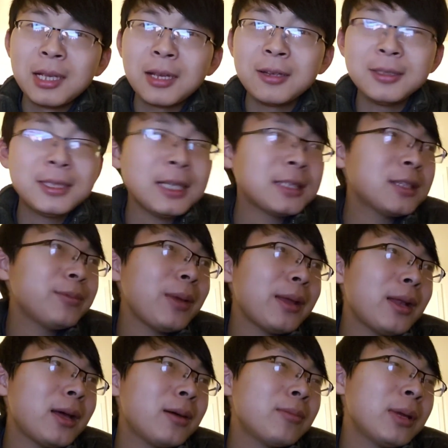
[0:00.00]
可是，在这
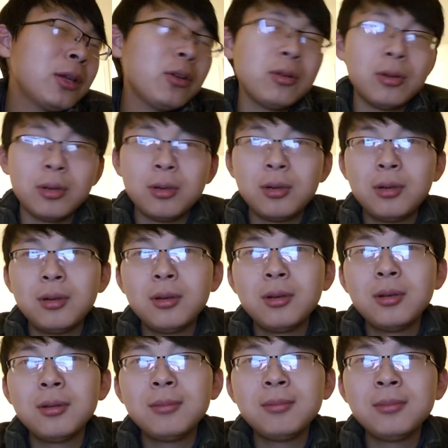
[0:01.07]
边呢，没有。
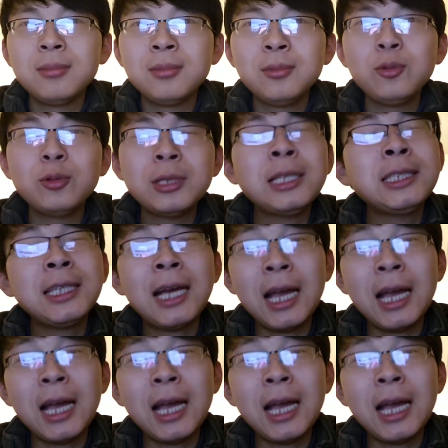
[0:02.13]
洛杉矶